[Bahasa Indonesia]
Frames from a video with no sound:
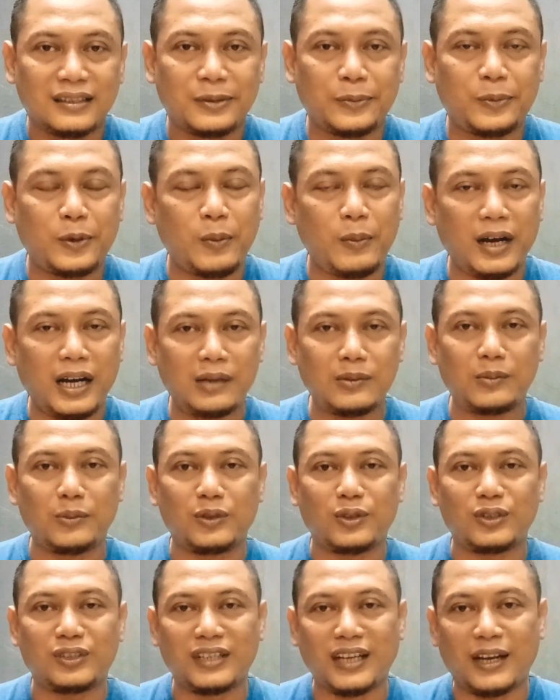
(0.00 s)
sebelum Anda
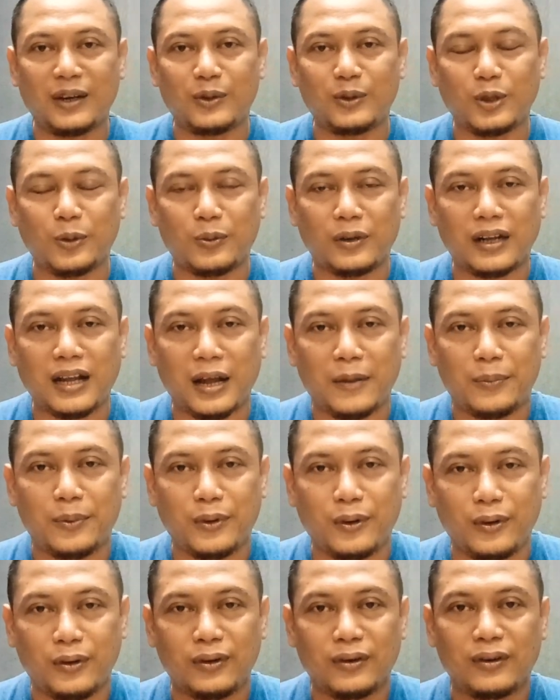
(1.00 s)
memutuskan untuk
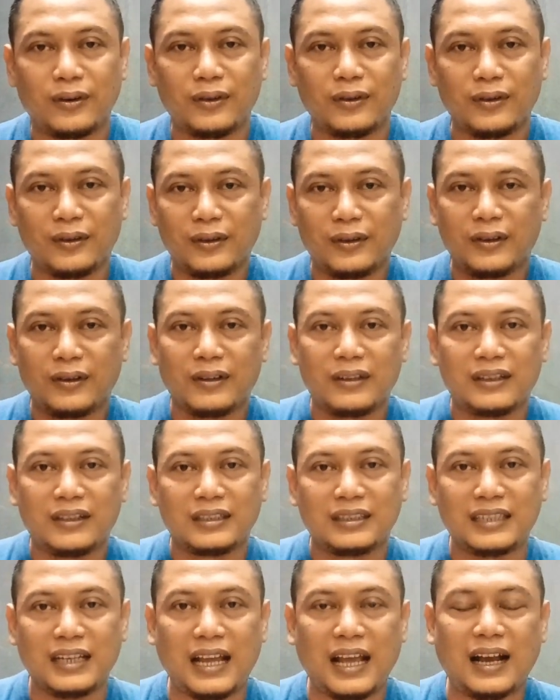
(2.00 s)
bergabung,
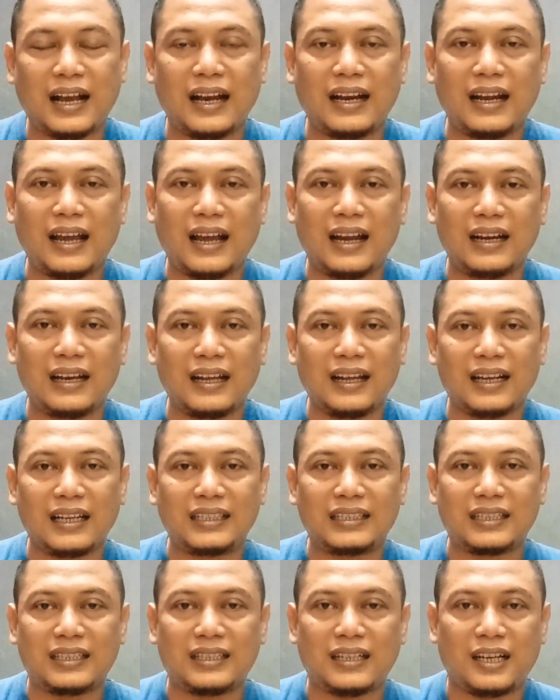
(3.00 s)
silahkan Anda
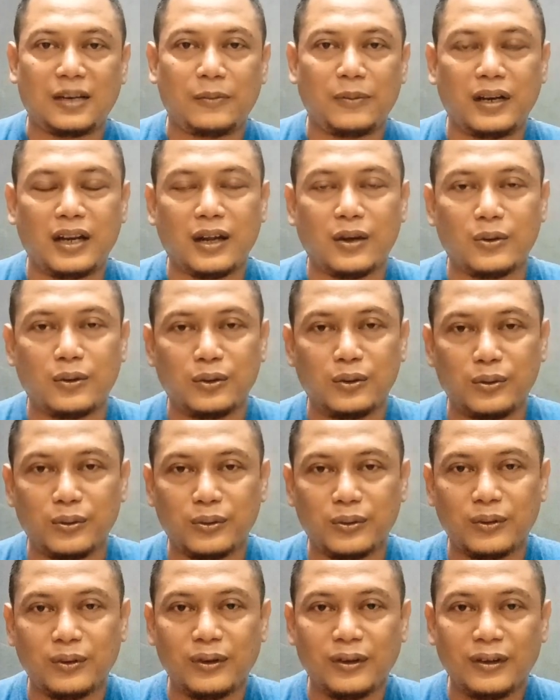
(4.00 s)
riset terlebih
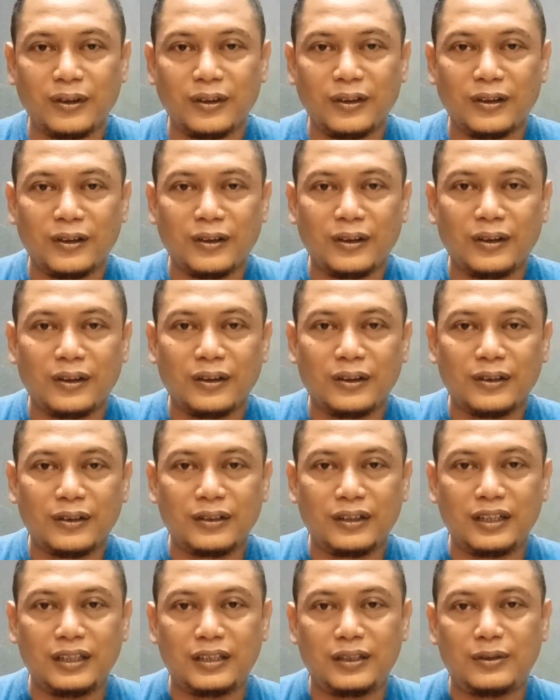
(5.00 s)
dahulu.
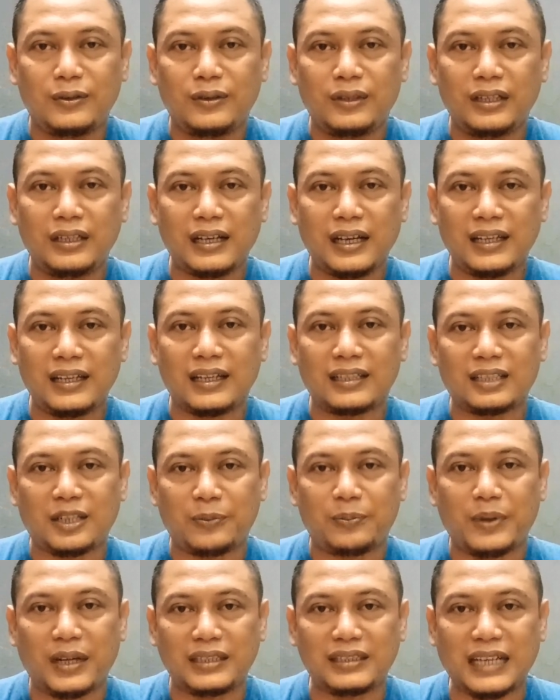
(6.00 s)
Di dunia yang
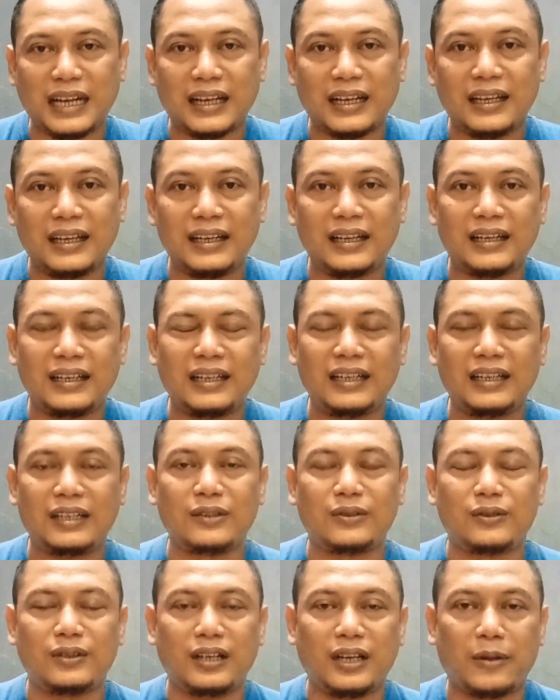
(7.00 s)
serba canggih ini,
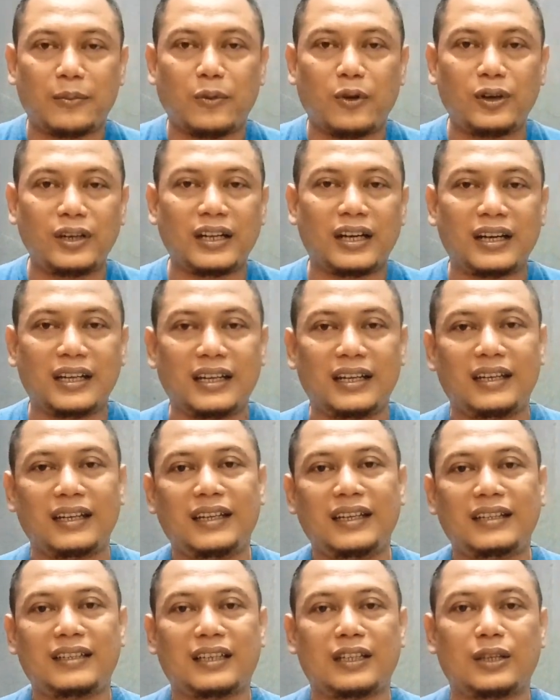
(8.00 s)
di dunia yang modern
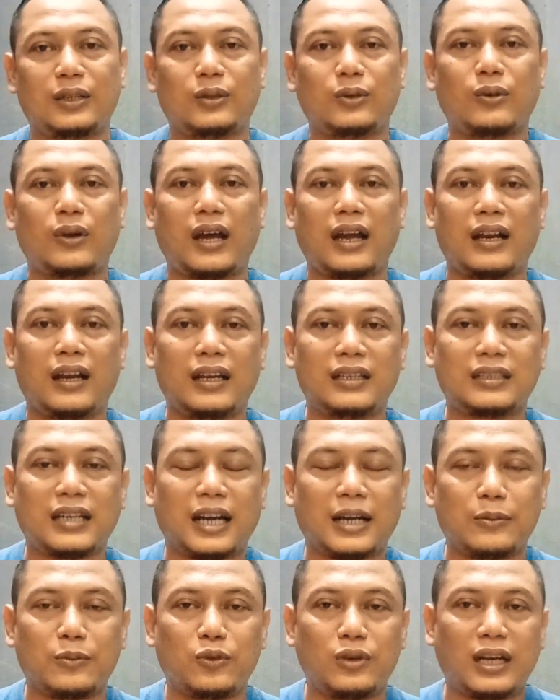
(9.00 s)
ini, tentu Anda
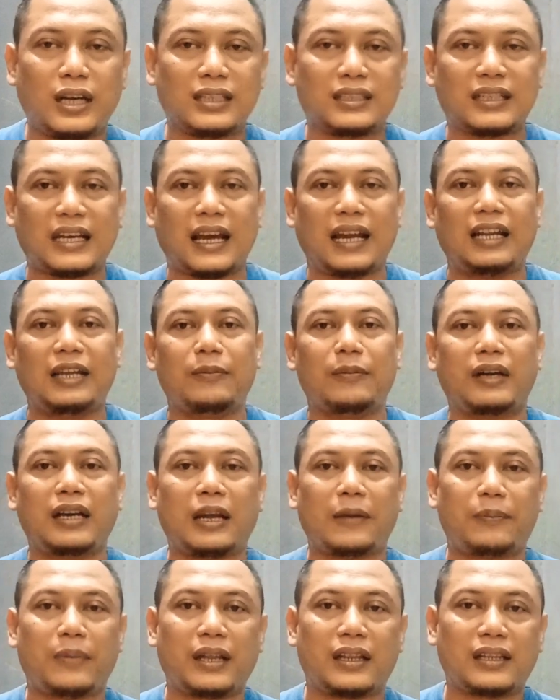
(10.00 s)
sangat mudah sekali
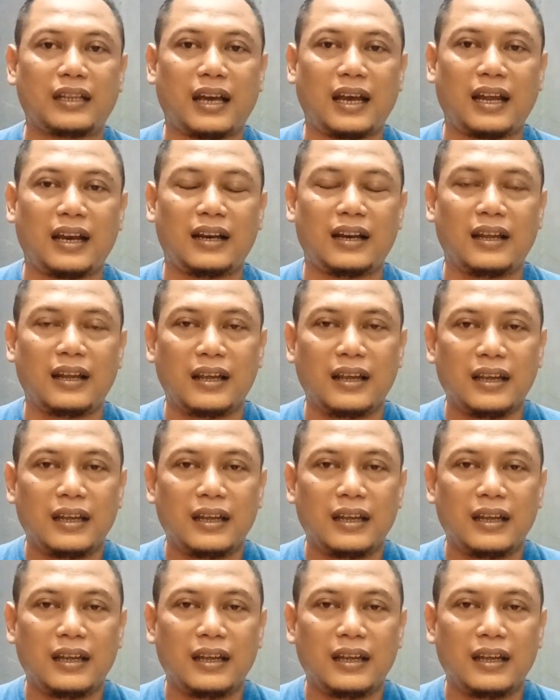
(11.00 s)
mendapatkan